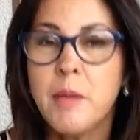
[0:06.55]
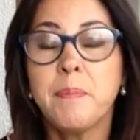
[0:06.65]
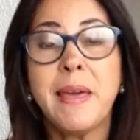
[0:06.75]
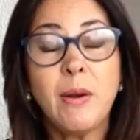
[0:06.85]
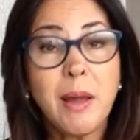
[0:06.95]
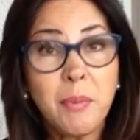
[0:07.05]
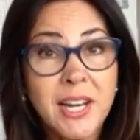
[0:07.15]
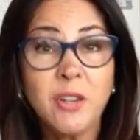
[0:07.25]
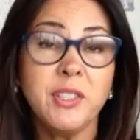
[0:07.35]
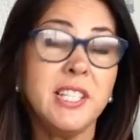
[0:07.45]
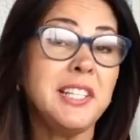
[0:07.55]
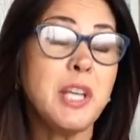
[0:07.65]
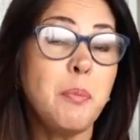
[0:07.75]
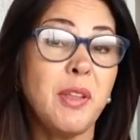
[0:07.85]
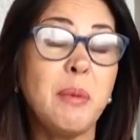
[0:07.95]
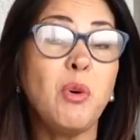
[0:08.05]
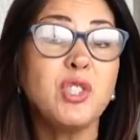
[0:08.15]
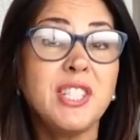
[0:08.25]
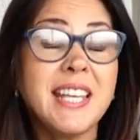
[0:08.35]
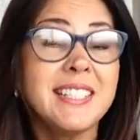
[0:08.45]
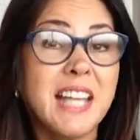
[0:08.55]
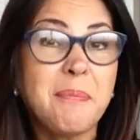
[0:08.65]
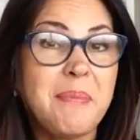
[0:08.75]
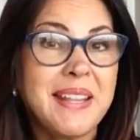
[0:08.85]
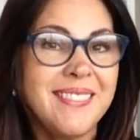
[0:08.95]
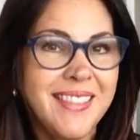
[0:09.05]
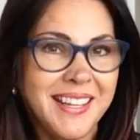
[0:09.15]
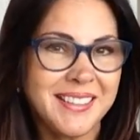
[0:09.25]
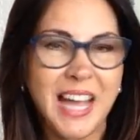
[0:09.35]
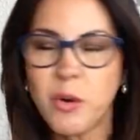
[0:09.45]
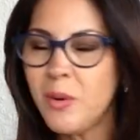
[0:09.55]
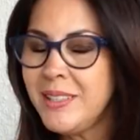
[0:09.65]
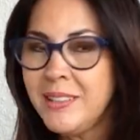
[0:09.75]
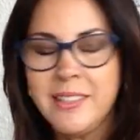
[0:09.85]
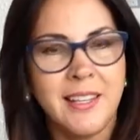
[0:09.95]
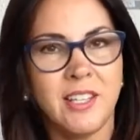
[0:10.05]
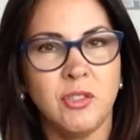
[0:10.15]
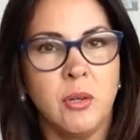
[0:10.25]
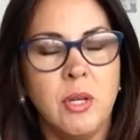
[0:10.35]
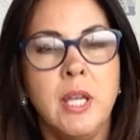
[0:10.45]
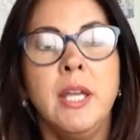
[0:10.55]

pero la buena noticia es que podemos desaprender. Acuérdate de eso.